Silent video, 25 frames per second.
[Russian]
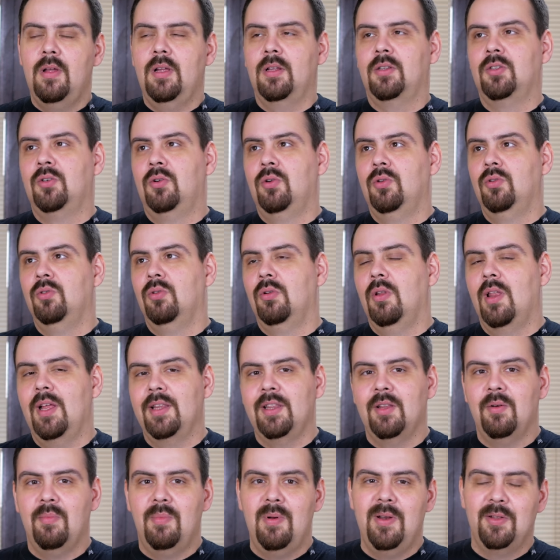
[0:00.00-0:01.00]
Я такой, ну
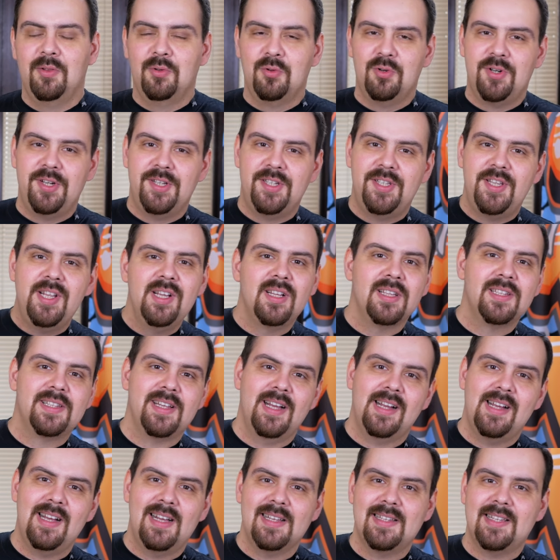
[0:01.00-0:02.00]
ладно, блин, уже сделал
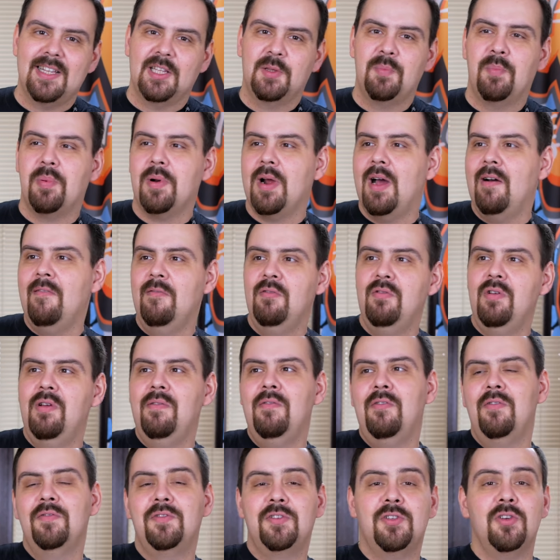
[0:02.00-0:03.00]
заказ, отправлю
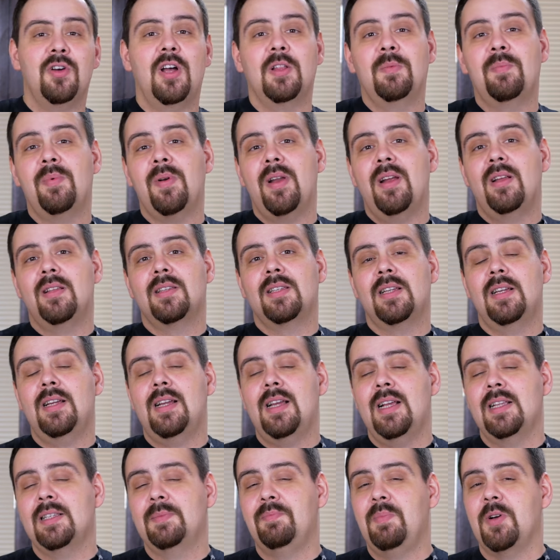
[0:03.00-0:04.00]
его, все, отправил
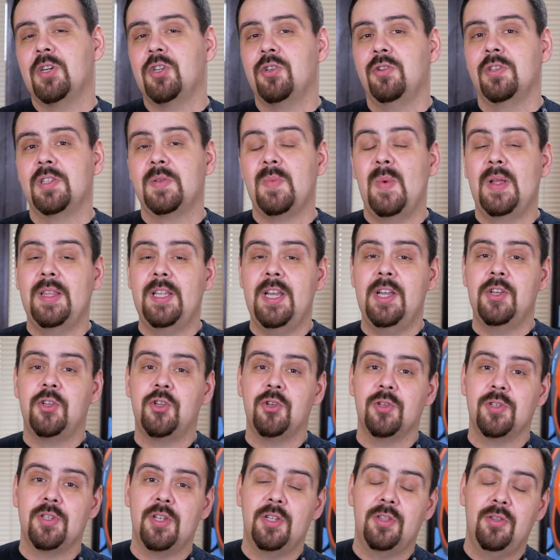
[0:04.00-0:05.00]
заказ, пошел смотреть,
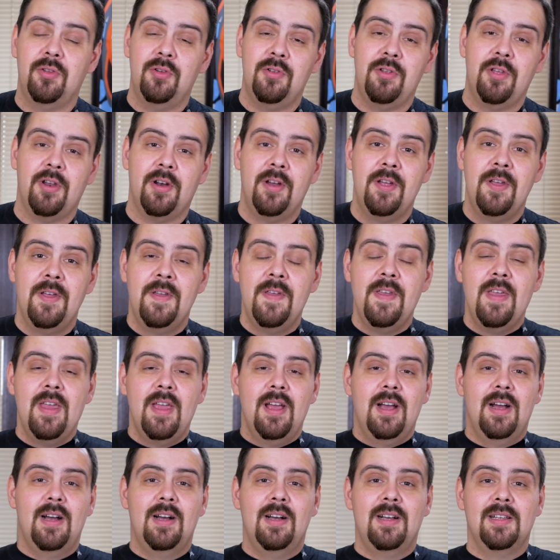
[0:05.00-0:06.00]
что за донер,
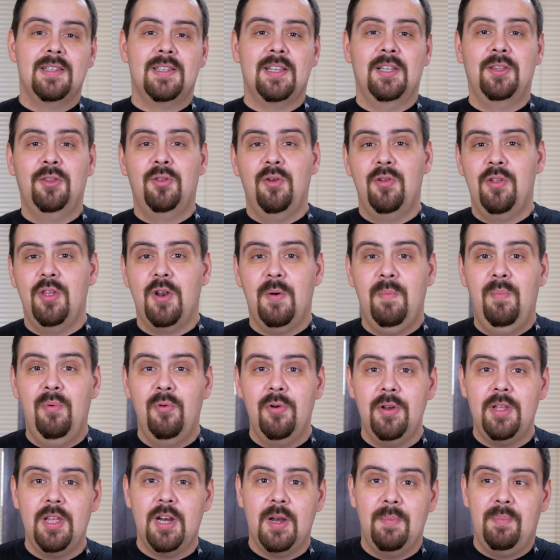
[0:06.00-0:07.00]
а, за донер
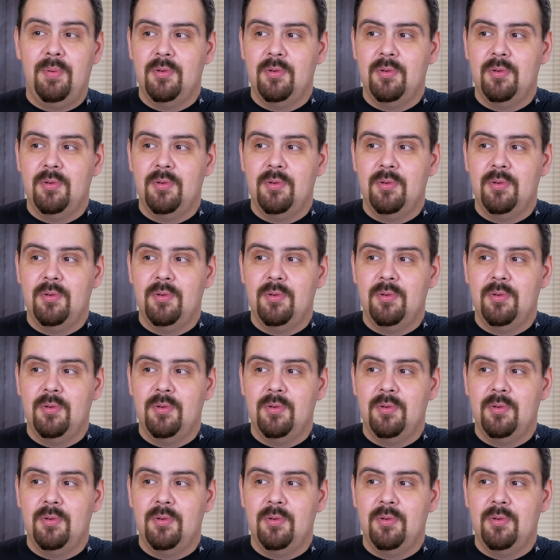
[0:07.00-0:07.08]
бургер.